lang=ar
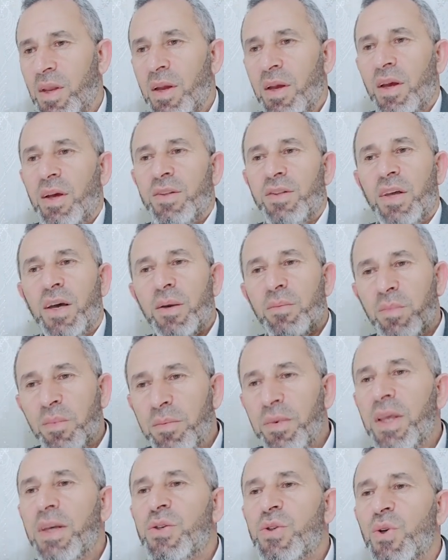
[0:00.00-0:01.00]
طيب
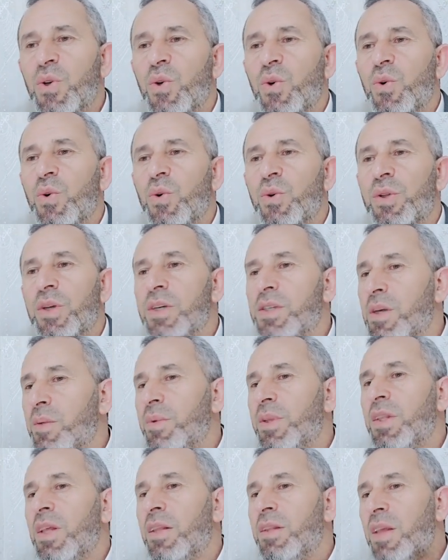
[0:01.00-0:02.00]
من الزيوت إذا
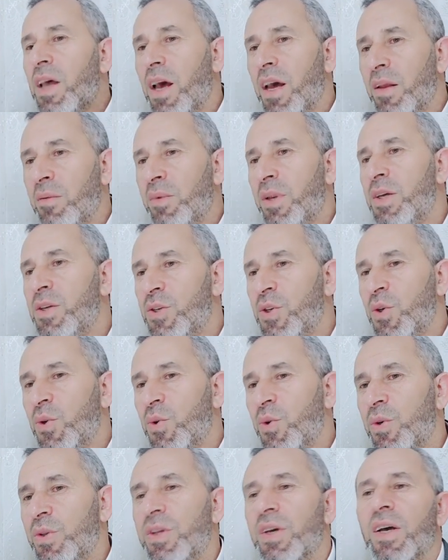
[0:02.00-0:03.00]
بدنا ندهن من
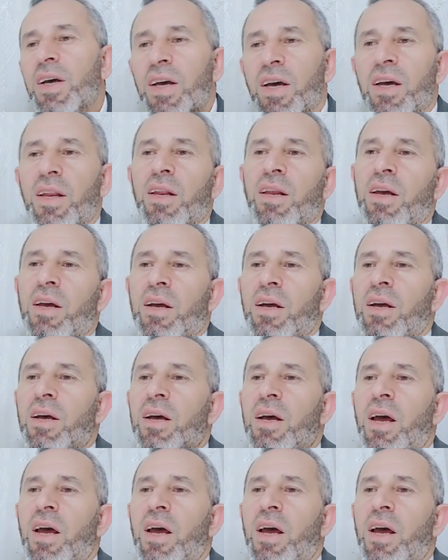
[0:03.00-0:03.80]
الزيوت غير آه،